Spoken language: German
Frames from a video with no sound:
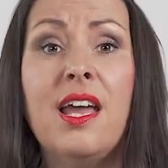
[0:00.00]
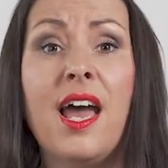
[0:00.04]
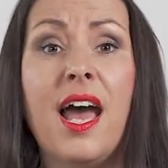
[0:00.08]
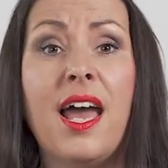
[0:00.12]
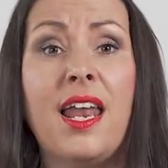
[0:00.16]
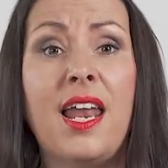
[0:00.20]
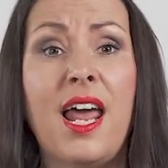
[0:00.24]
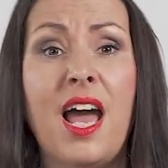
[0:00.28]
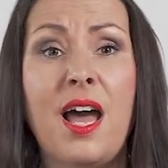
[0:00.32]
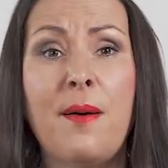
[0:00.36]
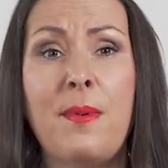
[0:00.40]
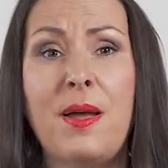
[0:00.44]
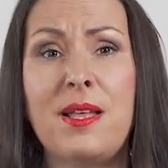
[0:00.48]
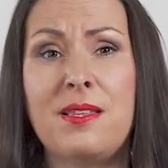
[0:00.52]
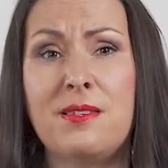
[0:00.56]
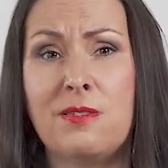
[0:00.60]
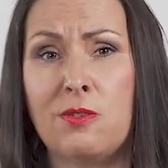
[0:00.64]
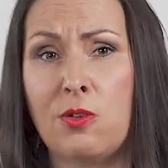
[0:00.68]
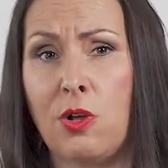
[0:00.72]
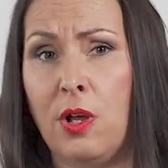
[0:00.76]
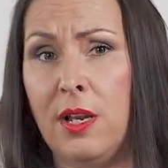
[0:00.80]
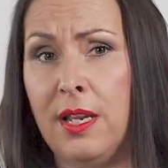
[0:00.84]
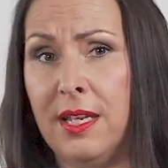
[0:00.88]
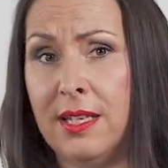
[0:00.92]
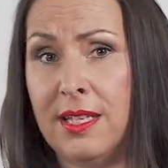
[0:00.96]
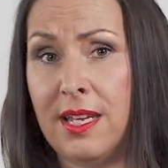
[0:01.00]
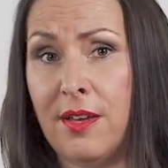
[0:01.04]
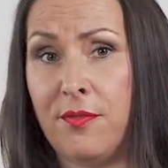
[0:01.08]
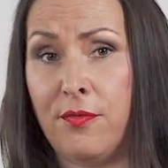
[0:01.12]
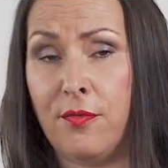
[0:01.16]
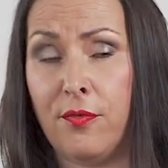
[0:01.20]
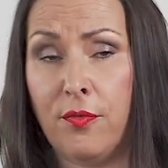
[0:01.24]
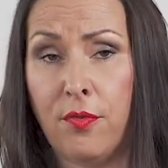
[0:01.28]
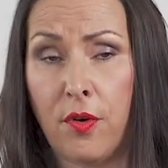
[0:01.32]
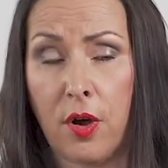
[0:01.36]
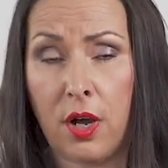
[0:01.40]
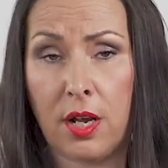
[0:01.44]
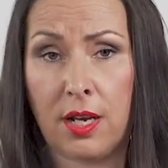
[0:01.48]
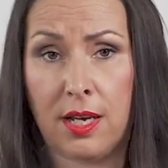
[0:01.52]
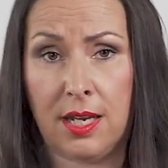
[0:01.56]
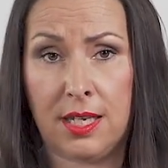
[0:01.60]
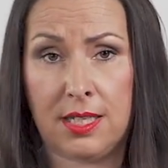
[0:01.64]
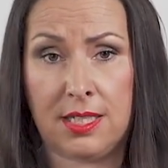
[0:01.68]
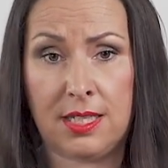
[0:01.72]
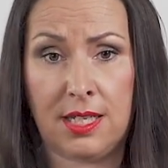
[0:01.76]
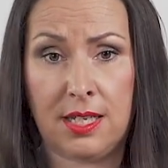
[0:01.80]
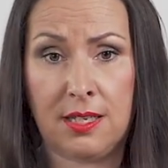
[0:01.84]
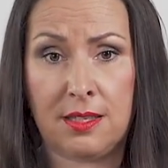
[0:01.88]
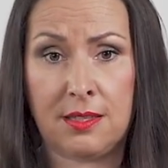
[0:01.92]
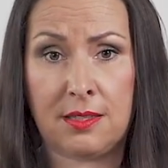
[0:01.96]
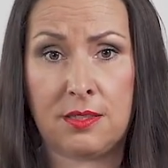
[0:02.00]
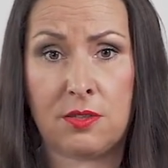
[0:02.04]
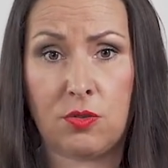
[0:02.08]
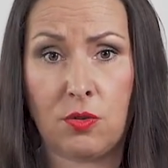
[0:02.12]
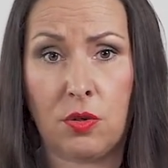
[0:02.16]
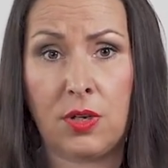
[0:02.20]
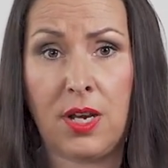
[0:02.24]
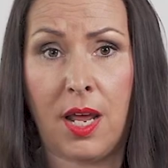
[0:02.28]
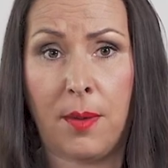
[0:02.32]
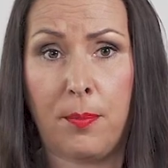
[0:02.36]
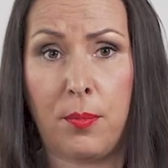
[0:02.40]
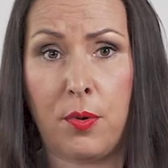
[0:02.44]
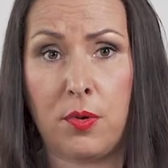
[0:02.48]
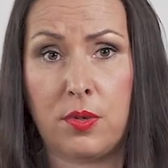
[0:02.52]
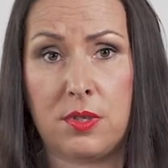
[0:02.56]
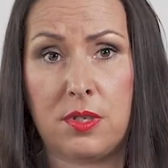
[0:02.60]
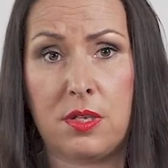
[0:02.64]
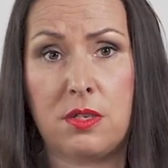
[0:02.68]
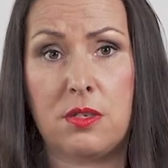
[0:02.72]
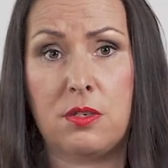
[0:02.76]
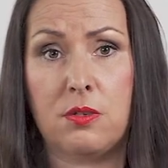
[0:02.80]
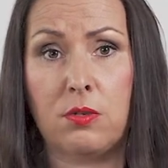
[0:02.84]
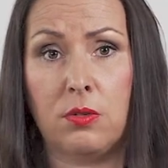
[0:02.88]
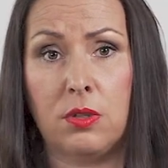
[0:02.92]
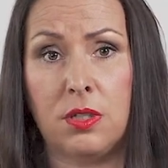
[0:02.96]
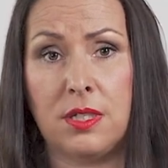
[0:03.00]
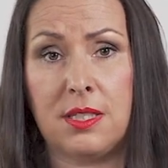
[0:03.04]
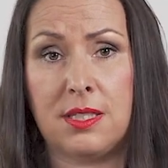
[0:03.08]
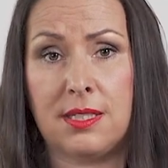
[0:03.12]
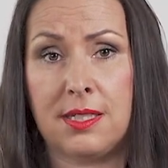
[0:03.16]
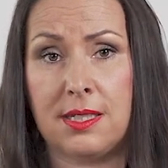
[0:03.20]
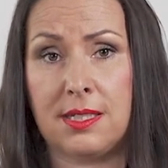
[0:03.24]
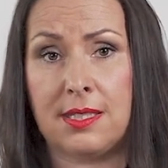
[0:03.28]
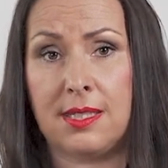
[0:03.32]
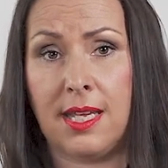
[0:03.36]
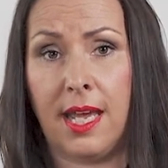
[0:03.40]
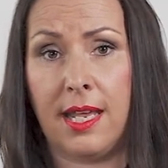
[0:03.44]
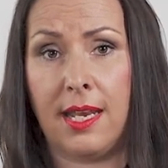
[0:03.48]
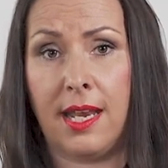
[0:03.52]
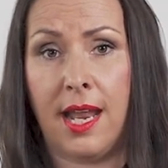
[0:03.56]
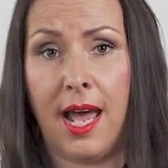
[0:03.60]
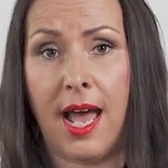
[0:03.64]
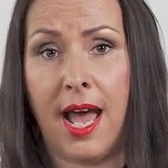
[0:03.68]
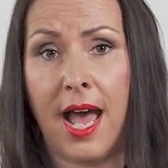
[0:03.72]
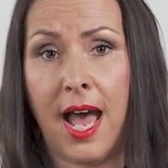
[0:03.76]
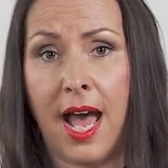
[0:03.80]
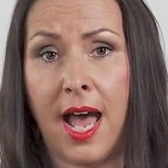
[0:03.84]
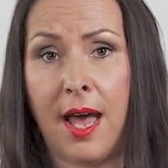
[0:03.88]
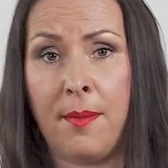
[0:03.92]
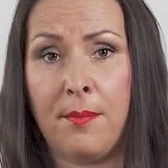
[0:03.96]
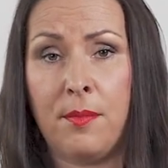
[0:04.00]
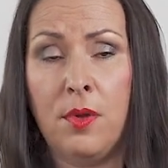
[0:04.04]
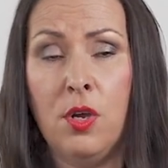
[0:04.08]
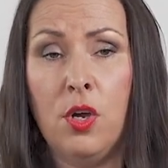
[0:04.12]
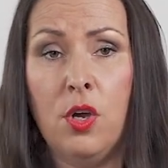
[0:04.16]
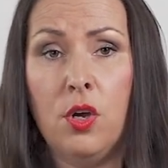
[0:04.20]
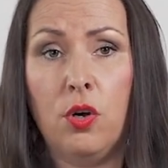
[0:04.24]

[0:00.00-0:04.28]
Ein Arbeitstrolley, der wirklich in so einer Position ist, dass dein Arm